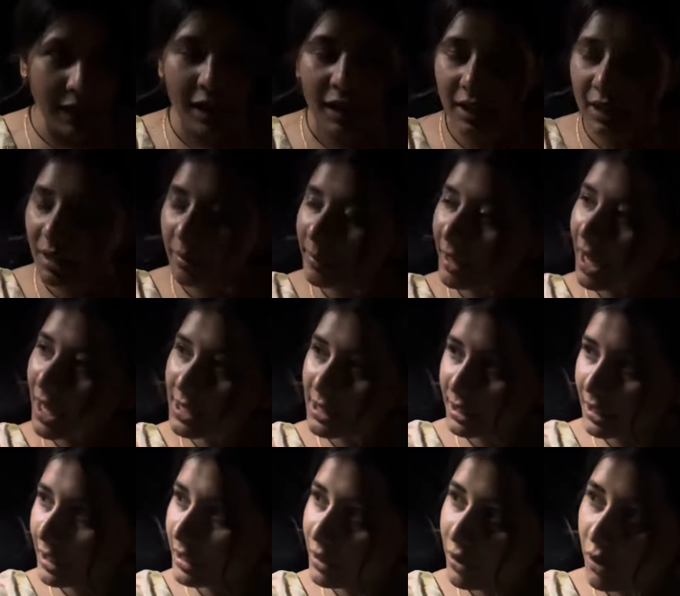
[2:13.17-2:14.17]
अगर हम यहाँ से
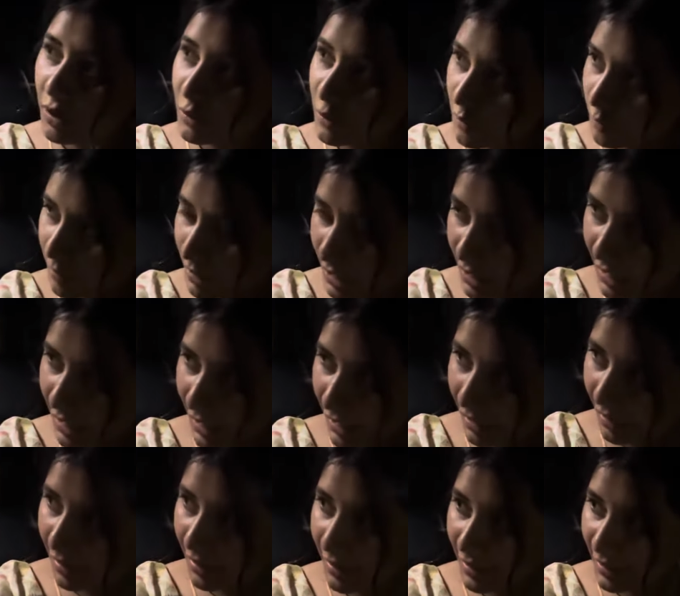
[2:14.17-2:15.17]
कहीं और घूमने गए
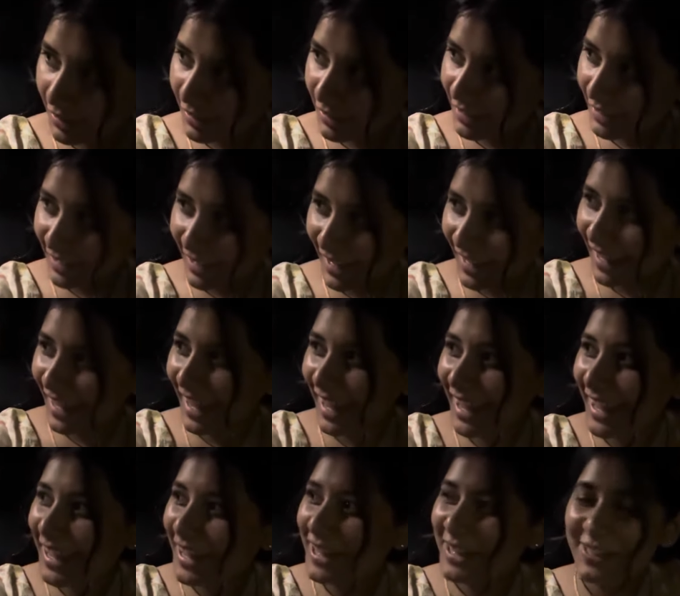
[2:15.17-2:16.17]
ठीक है
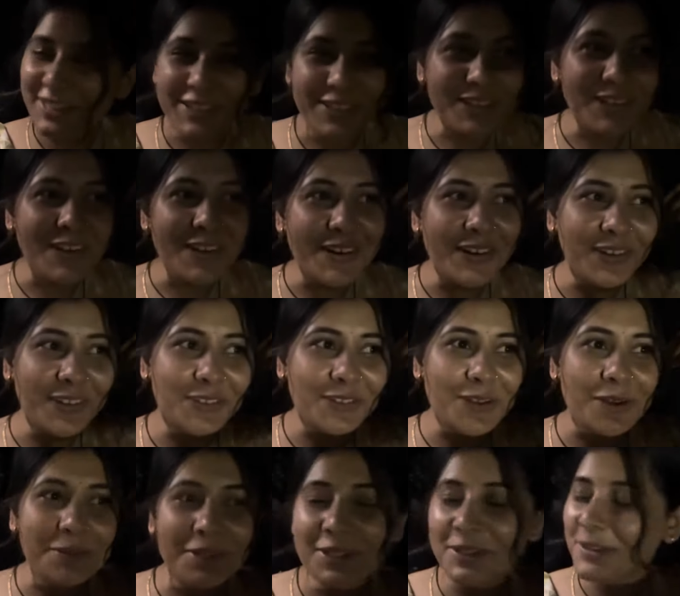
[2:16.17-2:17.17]
तो तू
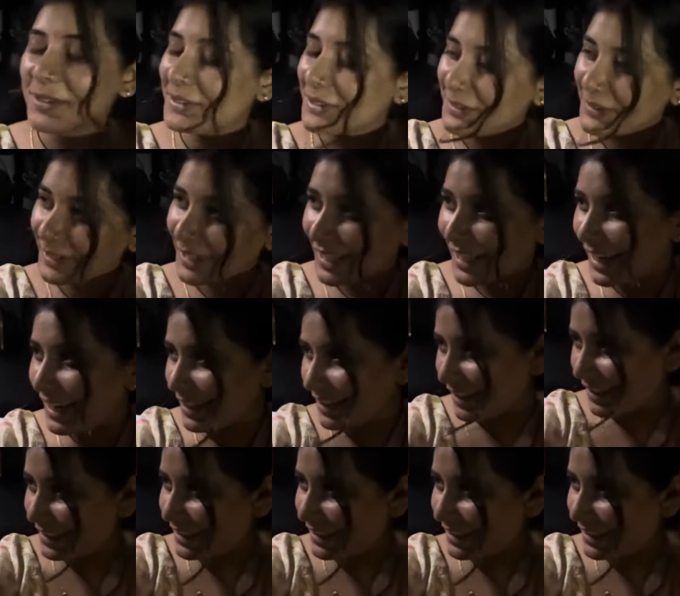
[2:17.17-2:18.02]
अपने दोस्तों के लिए कैसे ले